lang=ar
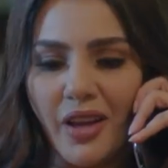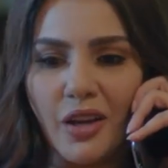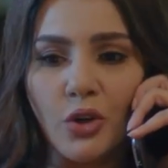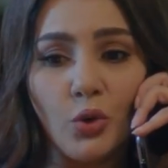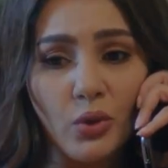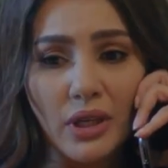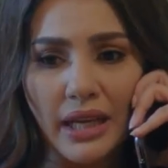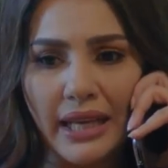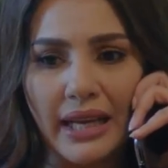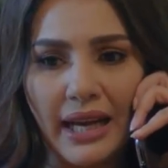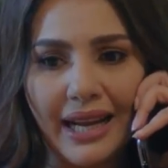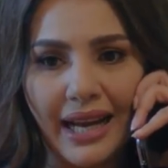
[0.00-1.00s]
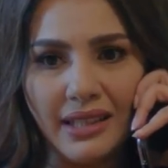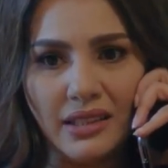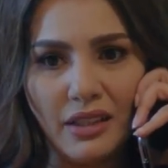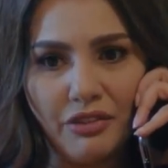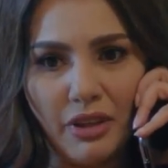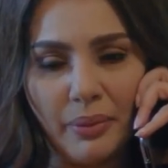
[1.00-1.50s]
النور هي هل
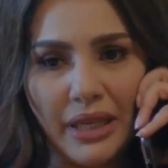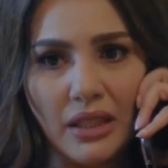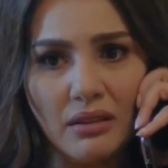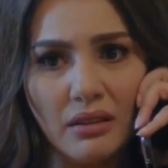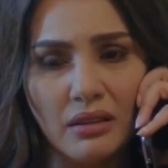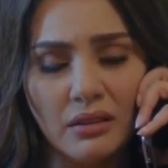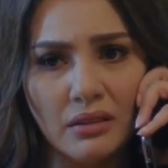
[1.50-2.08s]
عندك في البيت؟